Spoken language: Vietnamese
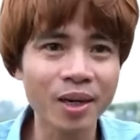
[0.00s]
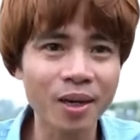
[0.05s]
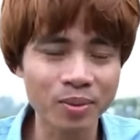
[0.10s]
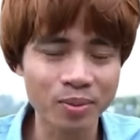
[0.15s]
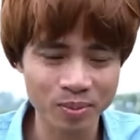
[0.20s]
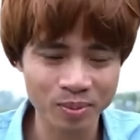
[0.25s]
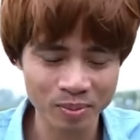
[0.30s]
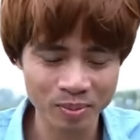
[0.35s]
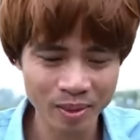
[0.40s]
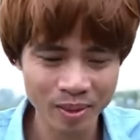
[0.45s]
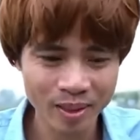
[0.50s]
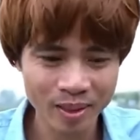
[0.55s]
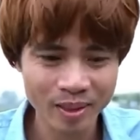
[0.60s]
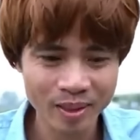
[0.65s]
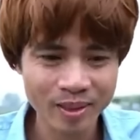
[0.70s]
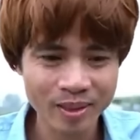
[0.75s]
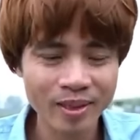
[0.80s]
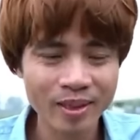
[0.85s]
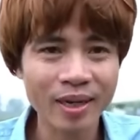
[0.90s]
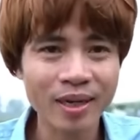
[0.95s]
lòng
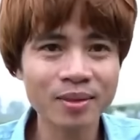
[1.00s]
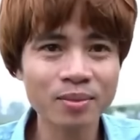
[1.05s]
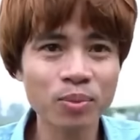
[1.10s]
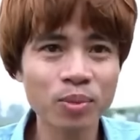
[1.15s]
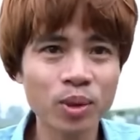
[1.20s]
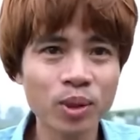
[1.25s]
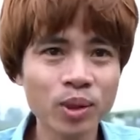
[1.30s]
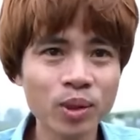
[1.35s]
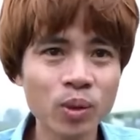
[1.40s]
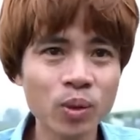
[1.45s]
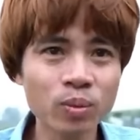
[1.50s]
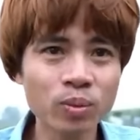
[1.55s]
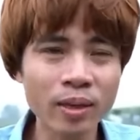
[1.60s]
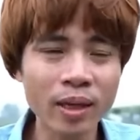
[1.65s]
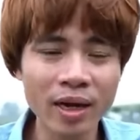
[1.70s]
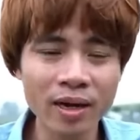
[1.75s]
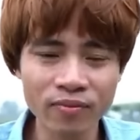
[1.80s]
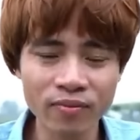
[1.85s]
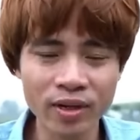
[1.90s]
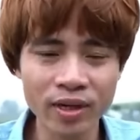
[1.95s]
anh muốn chúng
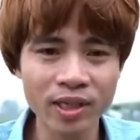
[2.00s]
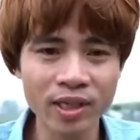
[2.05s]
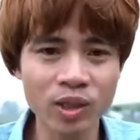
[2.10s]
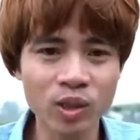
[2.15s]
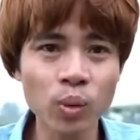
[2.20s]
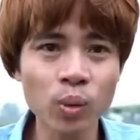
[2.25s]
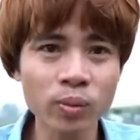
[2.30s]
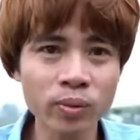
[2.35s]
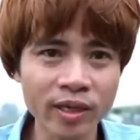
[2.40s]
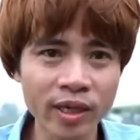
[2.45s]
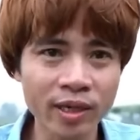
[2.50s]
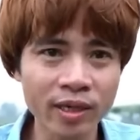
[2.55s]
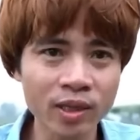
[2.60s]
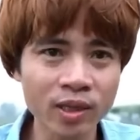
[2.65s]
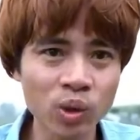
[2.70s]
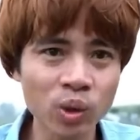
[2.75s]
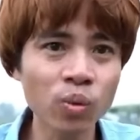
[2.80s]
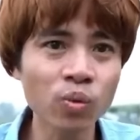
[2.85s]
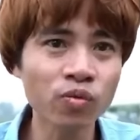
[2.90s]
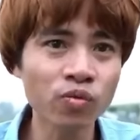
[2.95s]
ta về chung
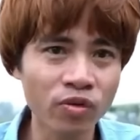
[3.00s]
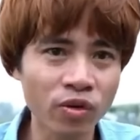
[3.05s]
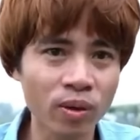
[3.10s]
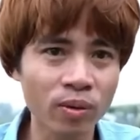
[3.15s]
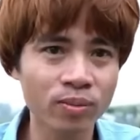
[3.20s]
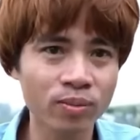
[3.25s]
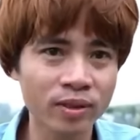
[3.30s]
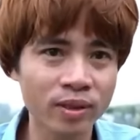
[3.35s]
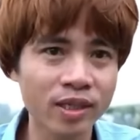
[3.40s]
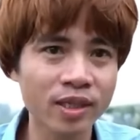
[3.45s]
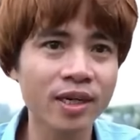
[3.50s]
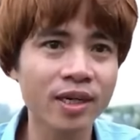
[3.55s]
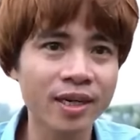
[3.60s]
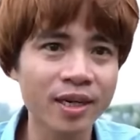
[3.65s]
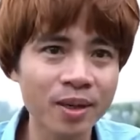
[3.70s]
chăn chung phòng được